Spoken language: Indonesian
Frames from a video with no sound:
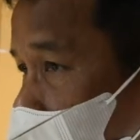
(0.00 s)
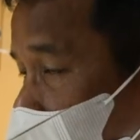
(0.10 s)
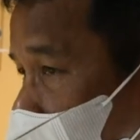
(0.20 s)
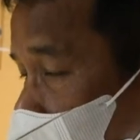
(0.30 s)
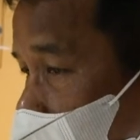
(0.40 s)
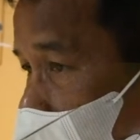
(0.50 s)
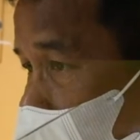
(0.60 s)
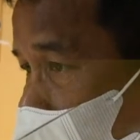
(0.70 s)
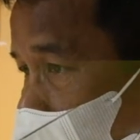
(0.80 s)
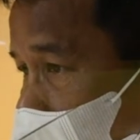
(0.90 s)
sama-sama lah
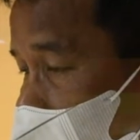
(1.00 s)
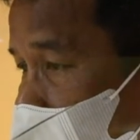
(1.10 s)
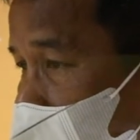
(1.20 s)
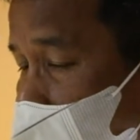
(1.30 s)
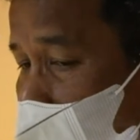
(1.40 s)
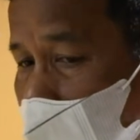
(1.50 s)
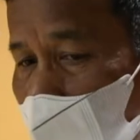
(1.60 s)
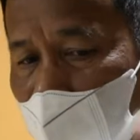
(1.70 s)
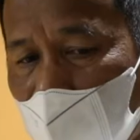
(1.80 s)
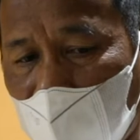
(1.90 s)
apa
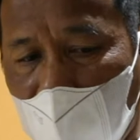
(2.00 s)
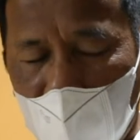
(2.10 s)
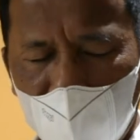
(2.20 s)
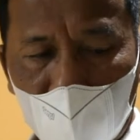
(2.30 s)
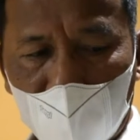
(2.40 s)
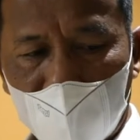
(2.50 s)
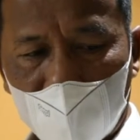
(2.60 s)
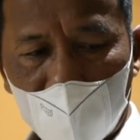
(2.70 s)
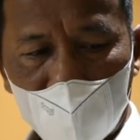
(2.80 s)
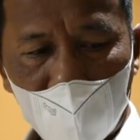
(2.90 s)
yang menjadi kendala itu harus kita
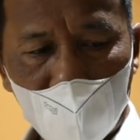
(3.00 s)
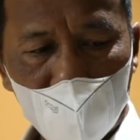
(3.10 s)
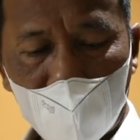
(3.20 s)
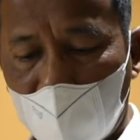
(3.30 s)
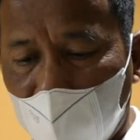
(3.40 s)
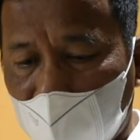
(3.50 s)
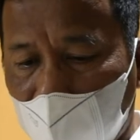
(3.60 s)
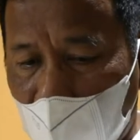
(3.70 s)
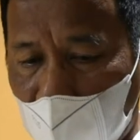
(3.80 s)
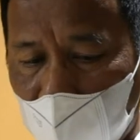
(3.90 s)
selesaikan. Karena ini
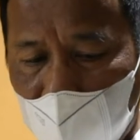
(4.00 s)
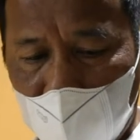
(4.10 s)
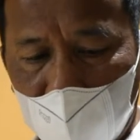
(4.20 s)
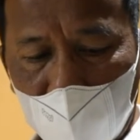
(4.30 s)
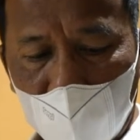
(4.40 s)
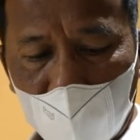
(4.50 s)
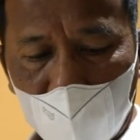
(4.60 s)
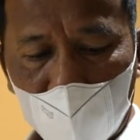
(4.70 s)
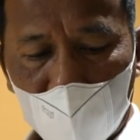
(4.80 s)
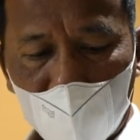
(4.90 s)
masih baru,
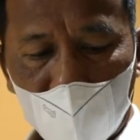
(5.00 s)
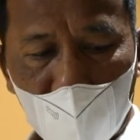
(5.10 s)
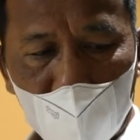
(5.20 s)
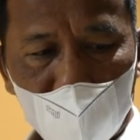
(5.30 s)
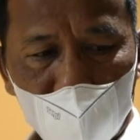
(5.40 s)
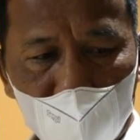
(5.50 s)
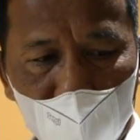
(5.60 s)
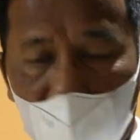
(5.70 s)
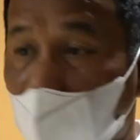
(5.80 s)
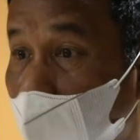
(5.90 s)
mudah-mudahan
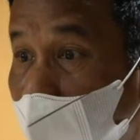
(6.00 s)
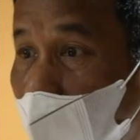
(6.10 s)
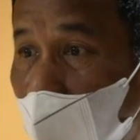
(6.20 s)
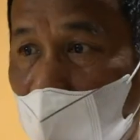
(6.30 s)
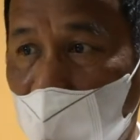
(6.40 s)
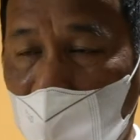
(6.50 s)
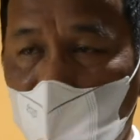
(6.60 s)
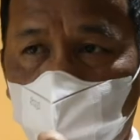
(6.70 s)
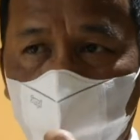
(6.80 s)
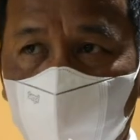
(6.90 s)
tidak ada kendala.
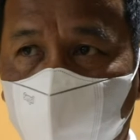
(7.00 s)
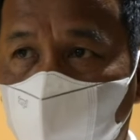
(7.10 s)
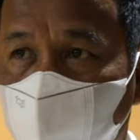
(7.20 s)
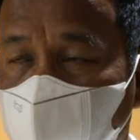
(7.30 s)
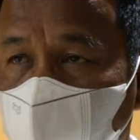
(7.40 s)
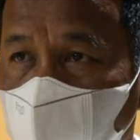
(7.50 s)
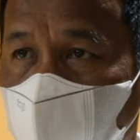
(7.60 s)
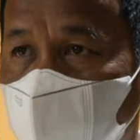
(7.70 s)
Tapi kalau ada kendala,